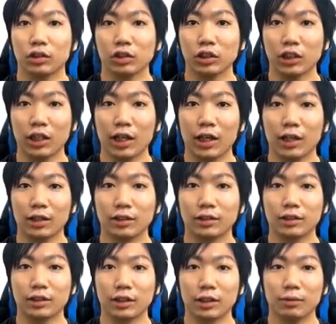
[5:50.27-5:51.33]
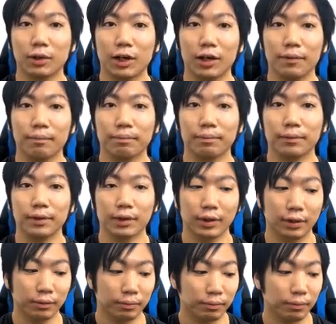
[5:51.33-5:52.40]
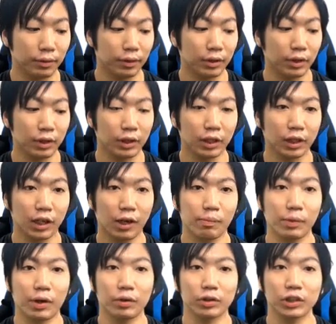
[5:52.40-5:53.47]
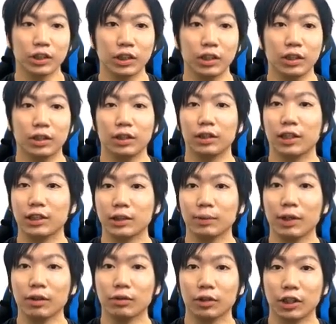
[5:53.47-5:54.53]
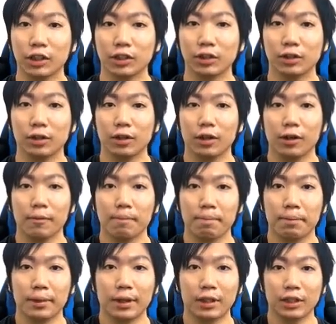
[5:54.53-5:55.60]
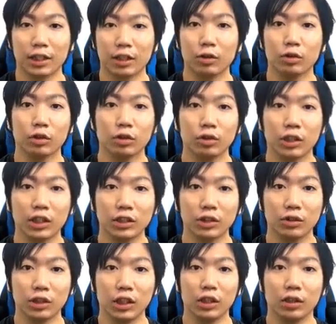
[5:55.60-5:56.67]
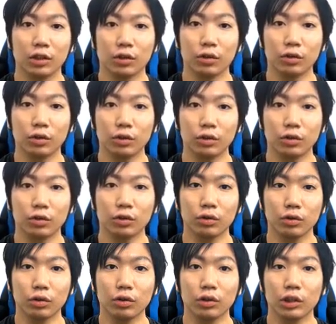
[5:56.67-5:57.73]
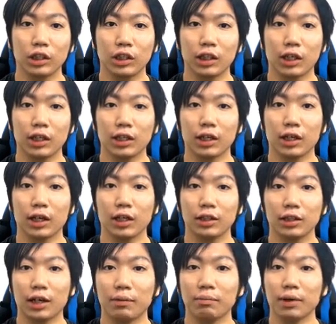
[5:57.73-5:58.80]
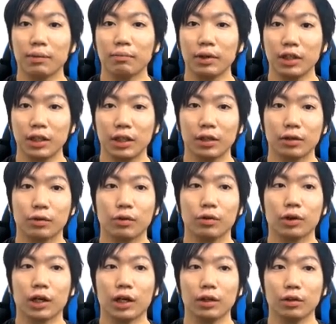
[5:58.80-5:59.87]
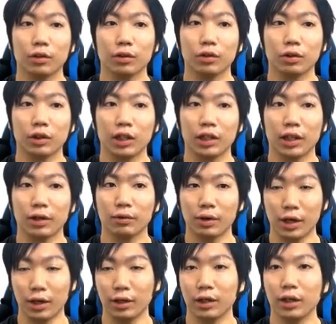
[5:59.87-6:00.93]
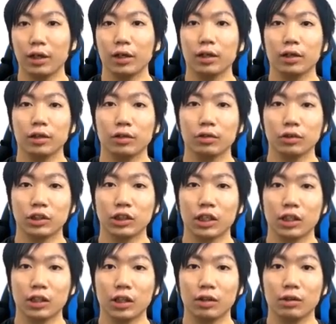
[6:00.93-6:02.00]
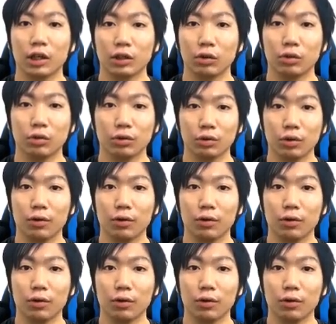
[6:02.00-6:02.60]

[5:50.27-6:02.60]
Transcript: そしたら次は、カンマを押し、列番号です。先ほどと同じように、この表の左から何番目に今回の値段は表示されているかとい